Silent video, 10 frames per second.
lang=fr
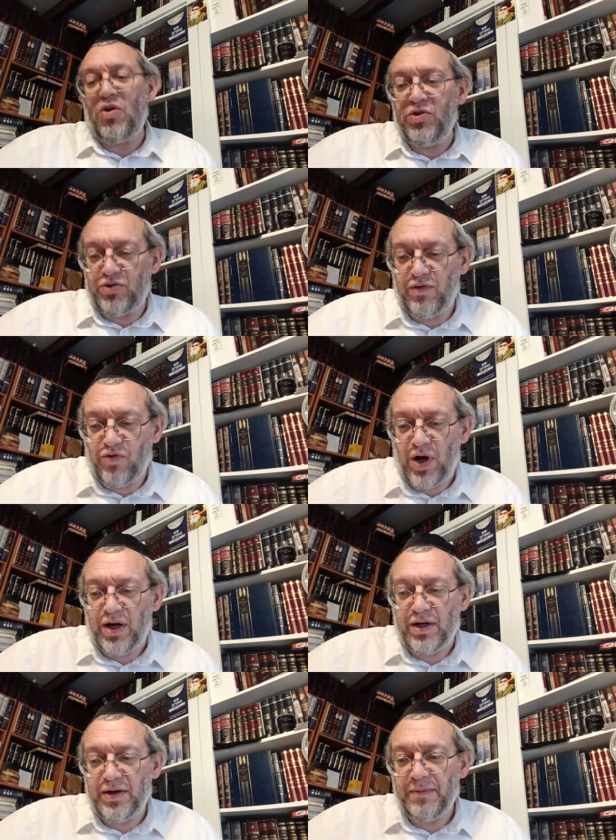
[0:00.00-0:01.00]

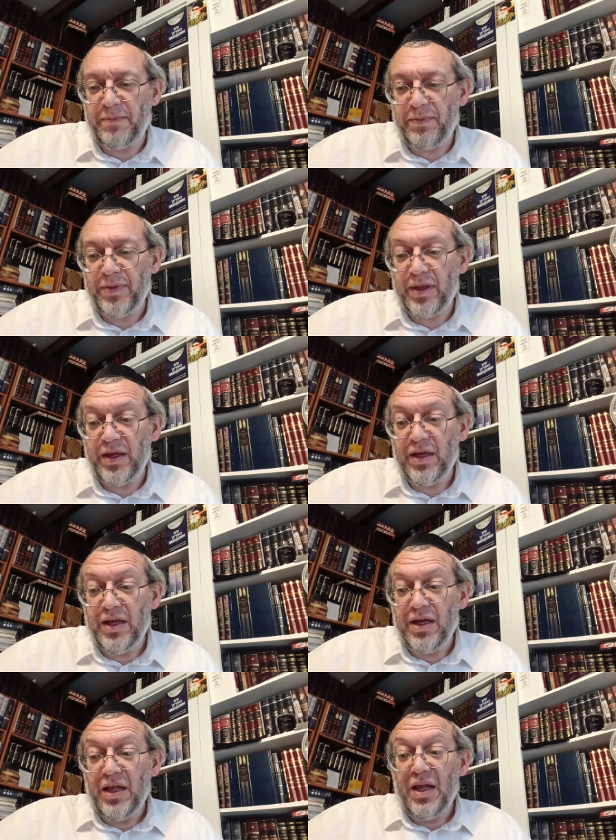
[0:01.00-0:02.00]
recevoir
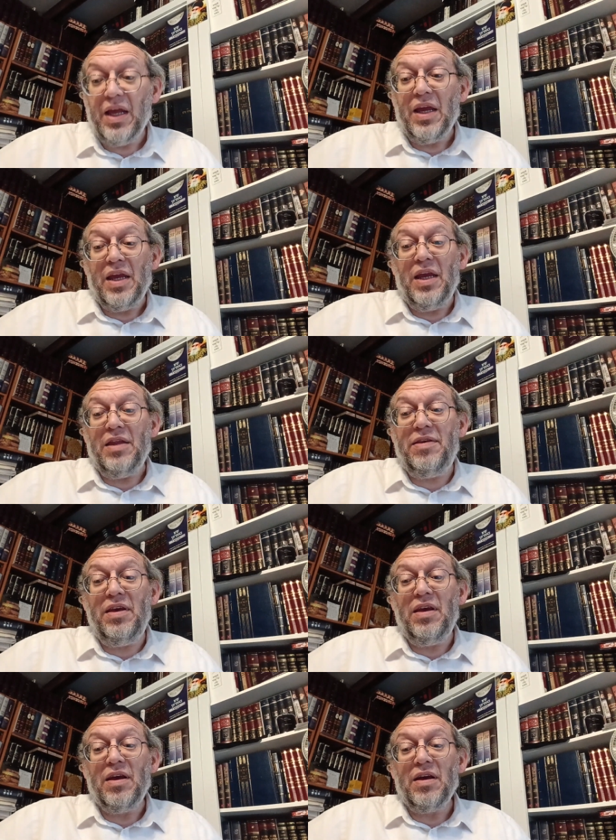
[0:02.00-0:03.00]
Il
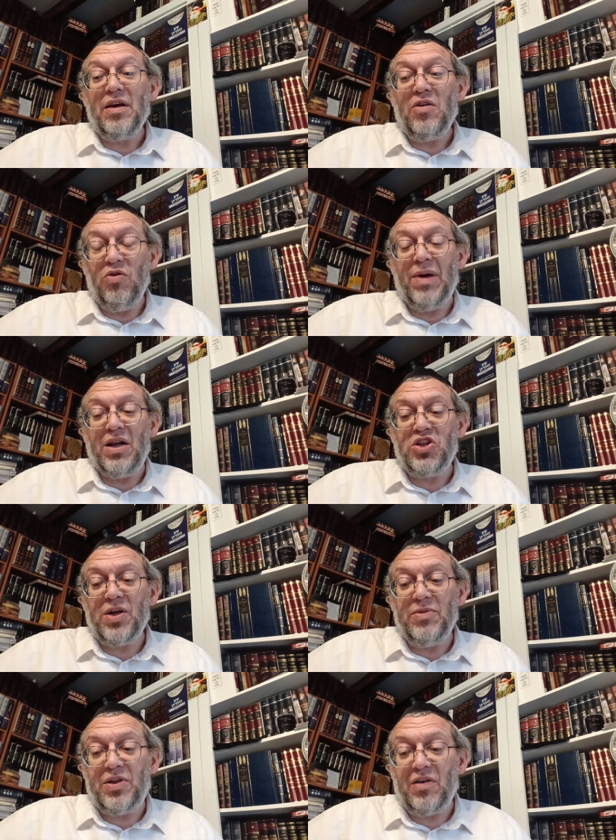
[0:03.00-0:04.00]
dit, le Baal
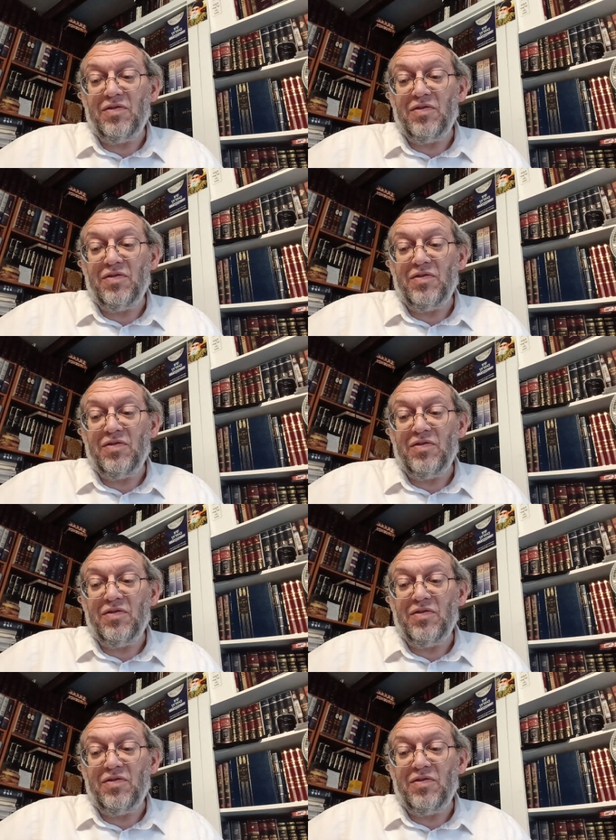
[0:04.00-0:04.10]
Shem